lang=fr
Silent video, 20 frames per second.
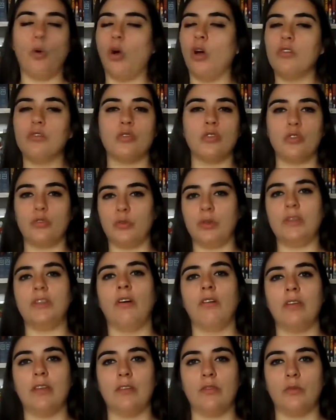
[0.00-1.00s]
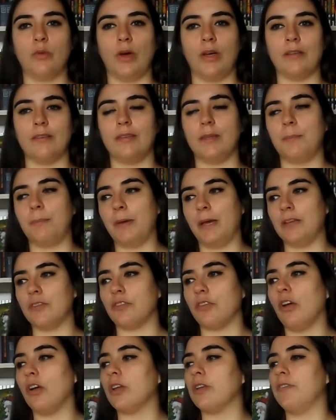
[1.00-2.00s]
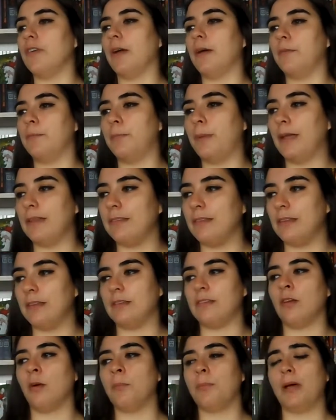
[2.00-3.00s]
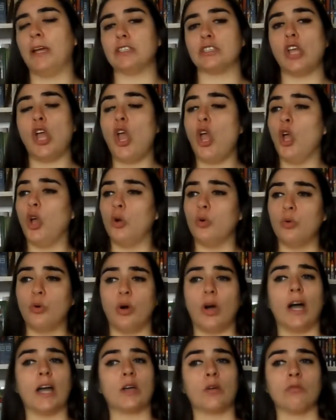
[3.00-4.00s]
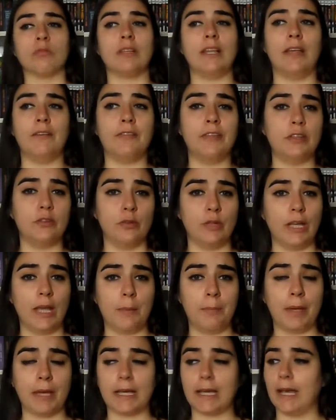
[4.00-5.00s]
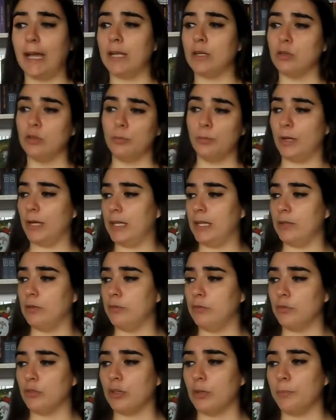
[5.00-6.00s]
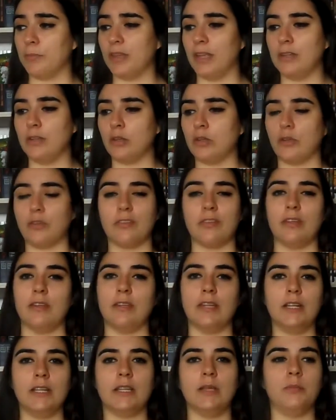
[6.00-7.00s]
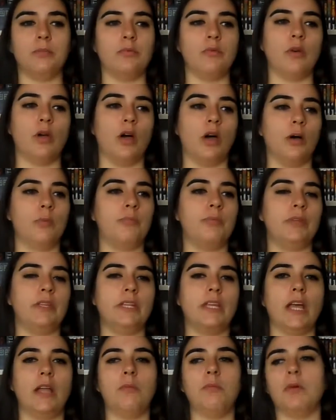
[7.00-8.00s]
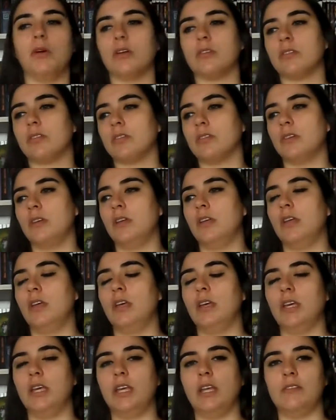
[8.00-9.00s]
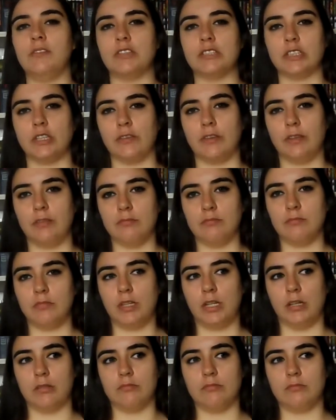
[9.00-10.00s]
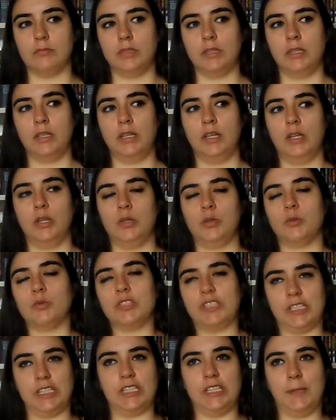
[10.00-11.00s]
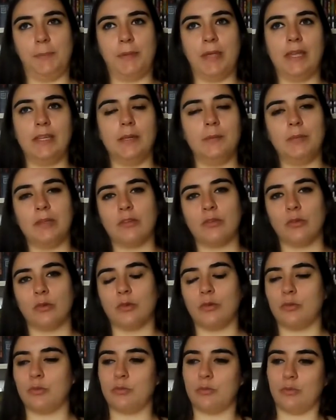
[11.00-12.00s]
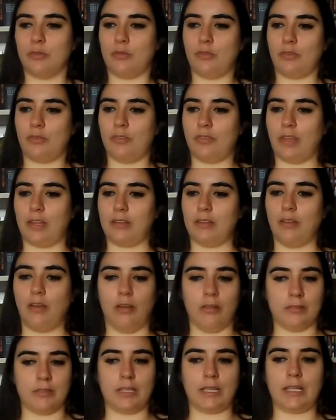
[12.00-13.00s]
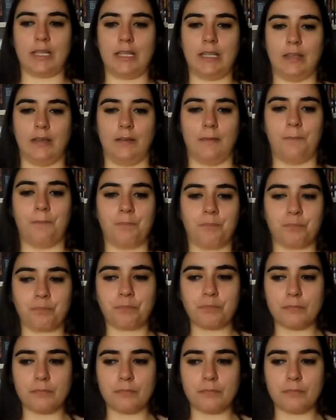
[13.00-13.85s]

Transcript: on rentre de suite dans l'histoire, c'est pas genre il va passer 100 pages où on raconte la vie de Léa Bacal, comment elle est devenue comme ça, non, non, c'est dès le début, hop, il y a le meurtre et elle va chasser. Voilà. Donc j'ai bien aimé cette rentrée euh,